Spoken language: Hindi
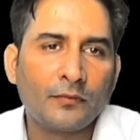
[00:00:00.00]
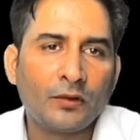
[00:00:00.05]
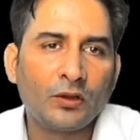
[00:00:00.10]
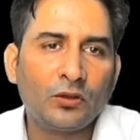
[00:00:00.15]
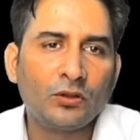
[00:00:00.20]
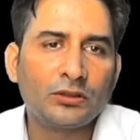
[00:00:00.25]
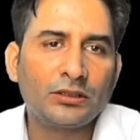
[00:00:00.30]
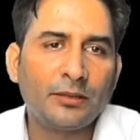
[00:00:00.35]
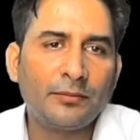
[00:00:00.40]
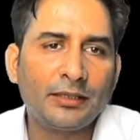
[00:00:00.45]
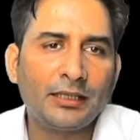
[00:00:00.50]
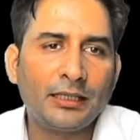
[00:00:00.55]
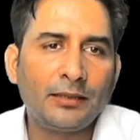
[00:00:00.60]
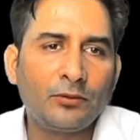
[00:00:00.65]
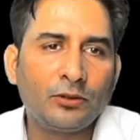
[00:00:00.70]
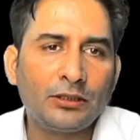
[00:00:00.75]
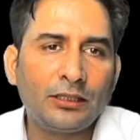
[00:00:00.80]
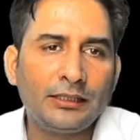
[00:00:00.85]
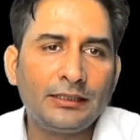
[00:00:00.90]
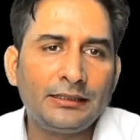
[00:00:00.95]
तो इसका मतलब
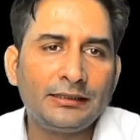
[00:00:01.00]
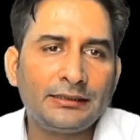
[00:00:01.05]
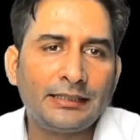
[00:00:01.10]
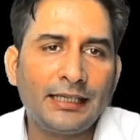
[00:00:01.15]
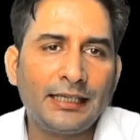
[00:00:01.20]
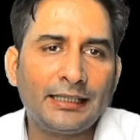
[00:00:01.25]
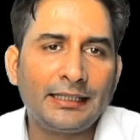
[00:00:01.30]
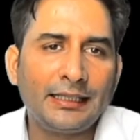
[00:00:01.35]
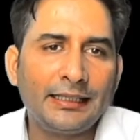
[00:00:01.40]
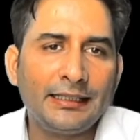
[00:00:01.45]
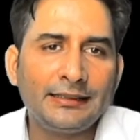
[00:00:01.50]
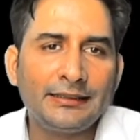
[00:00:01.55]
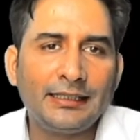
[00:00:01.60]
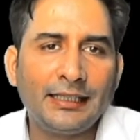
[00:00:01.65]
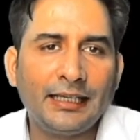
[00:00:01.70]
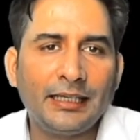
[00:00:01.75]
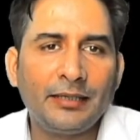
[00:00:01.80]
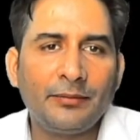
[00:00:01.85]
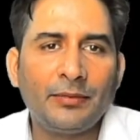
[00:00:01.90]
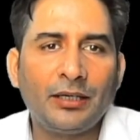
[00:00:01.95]
होता है सेट ए इज द
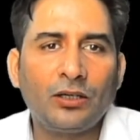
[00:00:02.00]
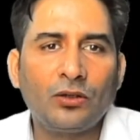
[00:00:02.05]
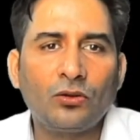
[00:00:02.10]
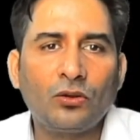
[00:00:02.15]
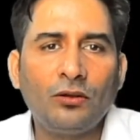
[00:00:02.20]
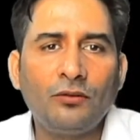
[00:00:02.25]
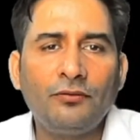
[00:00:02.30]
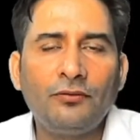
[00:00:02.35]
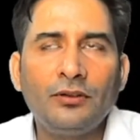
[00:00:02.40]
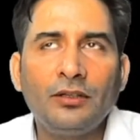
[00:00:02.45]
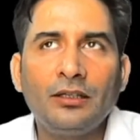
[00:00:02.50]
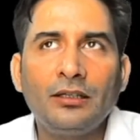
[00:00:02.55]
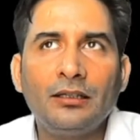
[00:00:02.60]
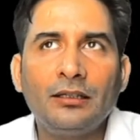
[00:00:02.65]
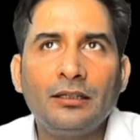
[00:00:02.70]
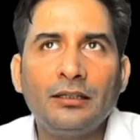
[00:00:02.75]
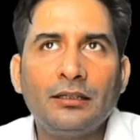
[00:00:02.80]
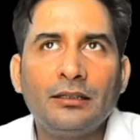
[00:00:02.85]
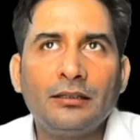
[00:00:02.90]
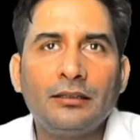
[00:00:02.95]
एलिमेंट ऑफ
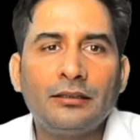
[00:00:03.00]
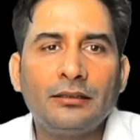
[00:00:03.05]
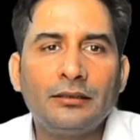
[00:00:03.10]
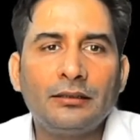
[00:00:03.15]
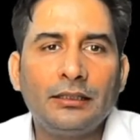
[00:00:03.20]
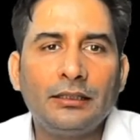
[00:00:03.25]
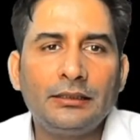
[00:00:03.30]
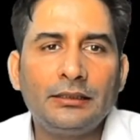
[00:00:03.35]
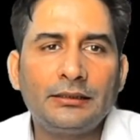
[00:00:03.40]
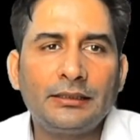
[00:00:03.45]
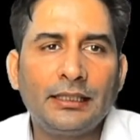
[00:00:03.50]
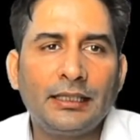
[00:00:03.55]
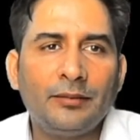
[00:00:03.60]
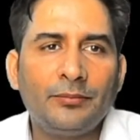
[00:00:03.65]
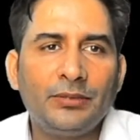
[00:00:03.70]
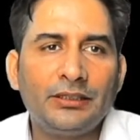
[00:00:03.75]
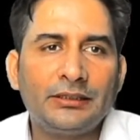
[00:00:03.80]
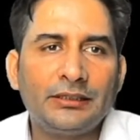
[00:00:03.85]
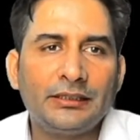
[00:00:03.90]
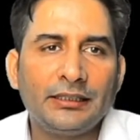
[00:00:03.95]
दिस ए
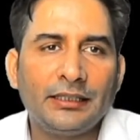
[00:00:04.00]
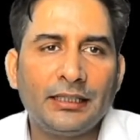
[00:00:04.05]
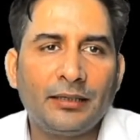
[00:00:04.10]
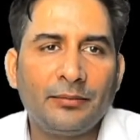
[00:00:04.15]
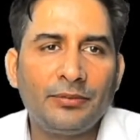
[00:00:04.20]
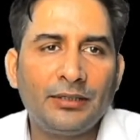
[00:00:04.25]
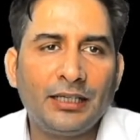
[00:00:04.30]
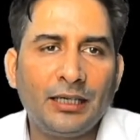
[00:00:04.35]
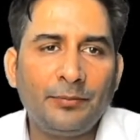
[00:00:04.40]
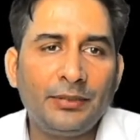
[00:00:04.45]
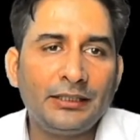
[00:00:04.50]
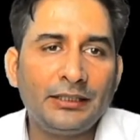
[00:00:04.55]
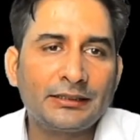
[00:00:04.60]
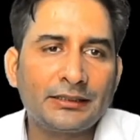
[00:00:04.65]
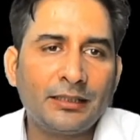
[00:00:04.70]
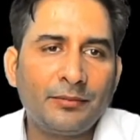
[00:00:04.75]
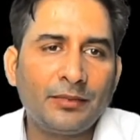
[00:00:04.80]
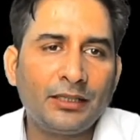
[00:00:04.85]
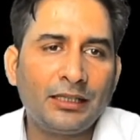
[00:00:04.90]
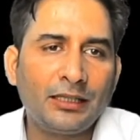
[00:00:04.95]
बी सी अब यहाँ पे
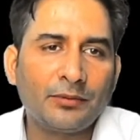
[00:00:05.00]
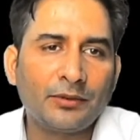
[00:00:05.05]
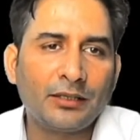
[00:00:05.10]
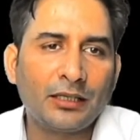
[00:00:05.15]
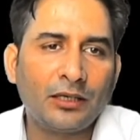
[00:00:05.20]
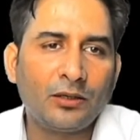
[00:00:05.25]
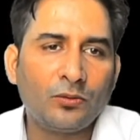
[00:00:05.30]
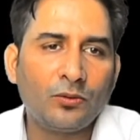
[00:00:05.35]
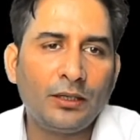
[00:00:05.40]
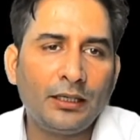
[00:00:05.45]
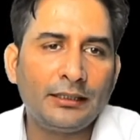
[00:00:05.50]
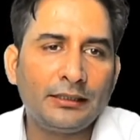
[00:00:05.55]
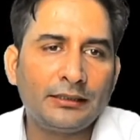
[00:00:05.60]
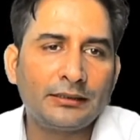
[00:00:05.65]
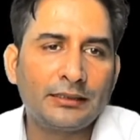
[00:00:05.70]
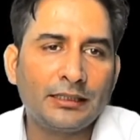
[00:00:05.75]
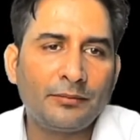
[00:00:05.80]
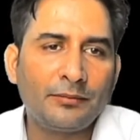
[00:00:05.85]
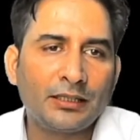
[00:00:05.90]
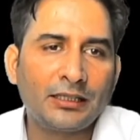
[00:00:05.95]
इसका मतलब क्या हुआ
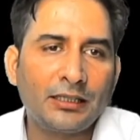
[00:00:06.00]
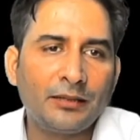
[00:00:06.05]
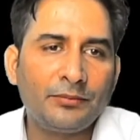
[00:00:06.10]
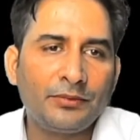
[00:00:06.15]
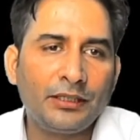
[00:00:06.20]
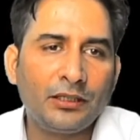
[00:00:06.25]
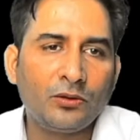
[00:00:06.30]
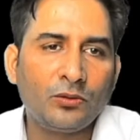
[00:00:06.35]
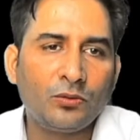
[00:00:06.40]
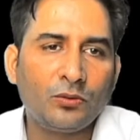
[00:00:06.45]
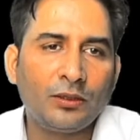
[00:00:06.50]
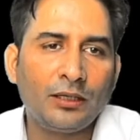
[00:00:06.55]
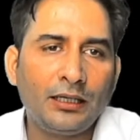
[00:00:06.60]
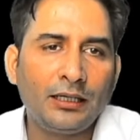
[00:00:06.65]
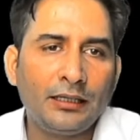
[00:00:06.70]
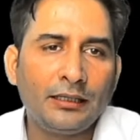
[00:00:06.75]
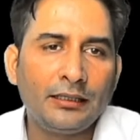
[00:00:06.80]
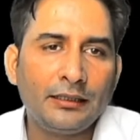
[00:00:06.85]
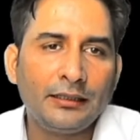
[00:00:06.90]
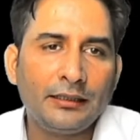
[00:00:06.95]
इसका मतलब ये
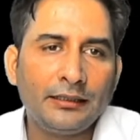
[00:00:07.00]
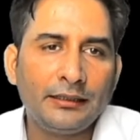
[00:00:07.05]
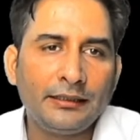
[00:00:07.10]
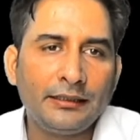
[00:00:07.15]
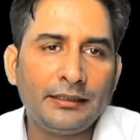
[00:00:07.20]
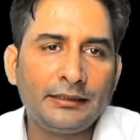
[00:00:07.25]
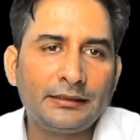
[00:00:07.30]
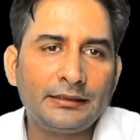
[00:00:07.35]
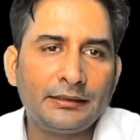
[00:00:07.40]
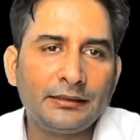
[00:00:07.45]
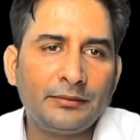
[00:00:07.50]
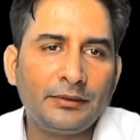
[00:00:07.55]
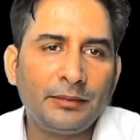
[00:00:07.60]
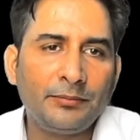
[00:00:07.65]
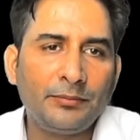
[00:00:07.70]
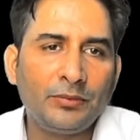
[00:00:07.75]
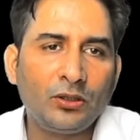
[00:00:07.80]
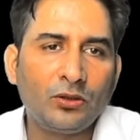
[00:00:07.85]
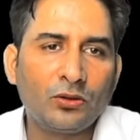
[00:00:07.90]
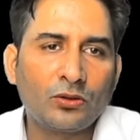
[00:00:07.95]
हुआ इस ये
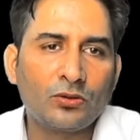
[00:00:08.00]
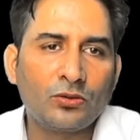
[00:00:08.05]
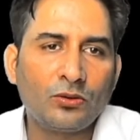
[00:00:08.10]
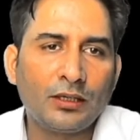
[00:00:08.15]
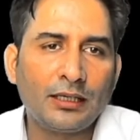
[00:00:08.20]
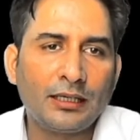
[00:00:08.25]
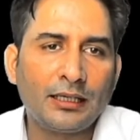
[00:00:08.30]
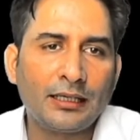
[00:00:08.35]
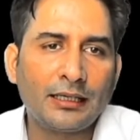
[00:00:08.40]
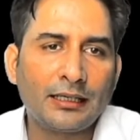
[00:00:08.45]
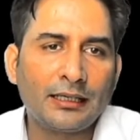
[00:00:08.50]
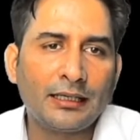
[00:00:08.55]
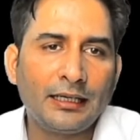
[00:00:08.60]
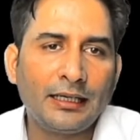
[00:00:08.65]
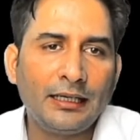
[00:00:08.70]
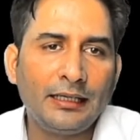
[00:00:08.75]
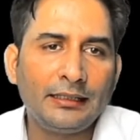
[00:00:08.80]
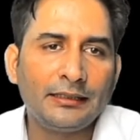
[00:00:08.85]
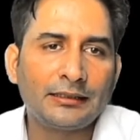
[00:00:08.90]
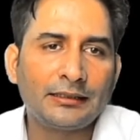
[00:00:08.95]
बिलोंग्स टू लगा रखा
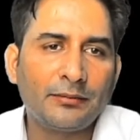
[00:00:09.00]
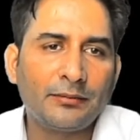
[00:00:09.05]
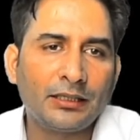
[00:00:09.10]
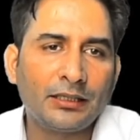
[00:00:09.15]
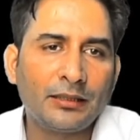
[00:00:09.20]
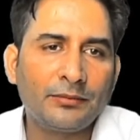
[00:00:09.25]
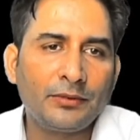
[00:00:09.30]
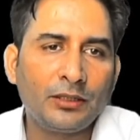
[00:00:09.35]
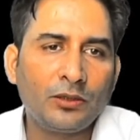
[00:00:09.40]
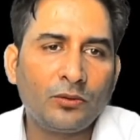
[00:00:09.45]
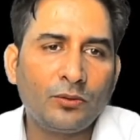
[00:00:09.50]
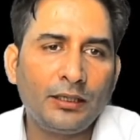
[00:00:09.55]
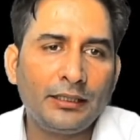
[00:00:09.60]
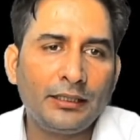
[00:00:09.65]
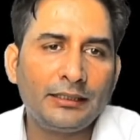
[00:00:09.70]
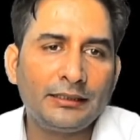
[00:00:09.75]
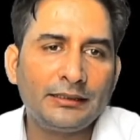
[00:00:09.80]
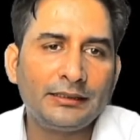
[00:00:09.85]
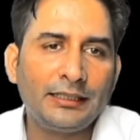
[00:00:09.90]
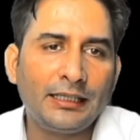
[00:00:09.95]
है इसका मतलब ये हुआ
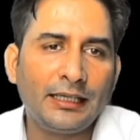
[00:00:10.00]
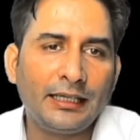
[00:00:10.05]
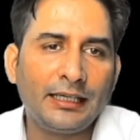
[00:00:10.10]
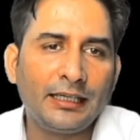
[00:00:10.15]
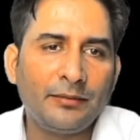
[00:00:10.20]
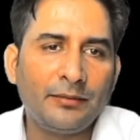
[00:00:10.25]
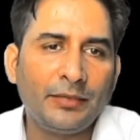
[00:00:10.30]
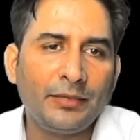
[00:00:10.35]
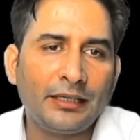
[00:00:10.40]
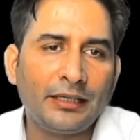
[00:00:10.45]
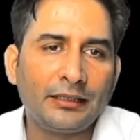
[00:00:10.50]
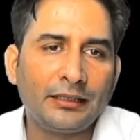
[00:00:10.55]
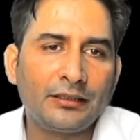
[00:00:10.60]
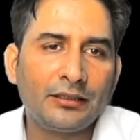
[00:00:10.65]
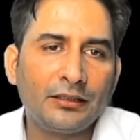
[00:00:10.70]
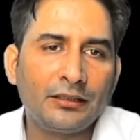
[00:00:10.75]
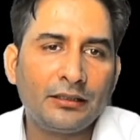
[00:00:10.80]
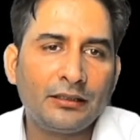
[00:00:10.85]
इज द एलिमेंट